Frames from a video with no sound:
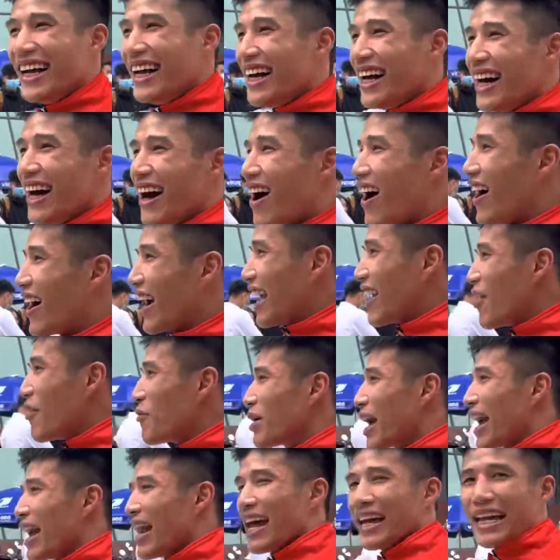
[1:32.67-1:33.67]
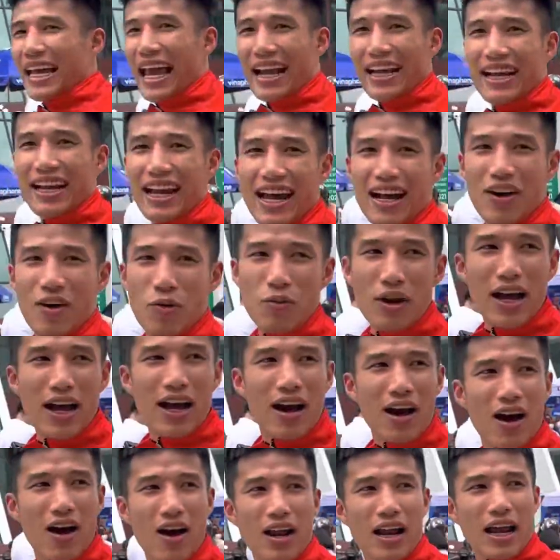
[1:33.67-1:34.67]
ờ cái khúc này là dạng như là cũng là
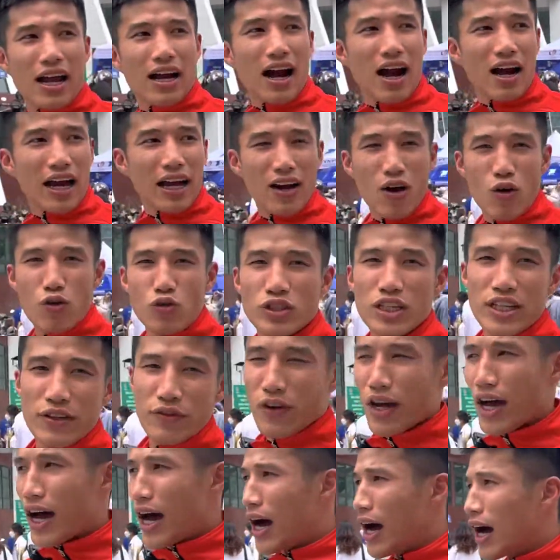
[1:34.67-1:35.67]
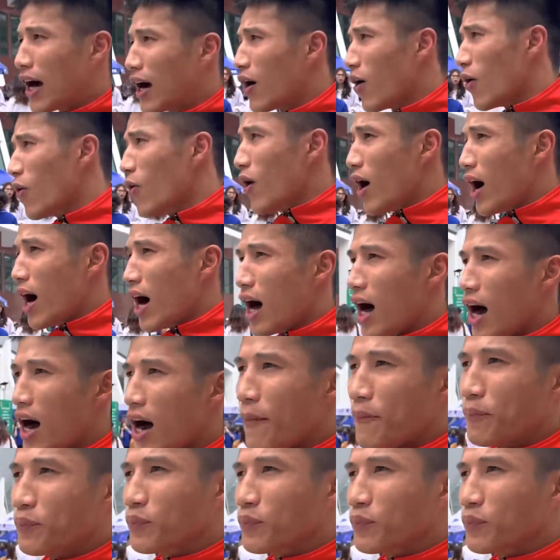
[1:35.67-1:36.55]
gọi là gần cái khu sinh uh, khu uh,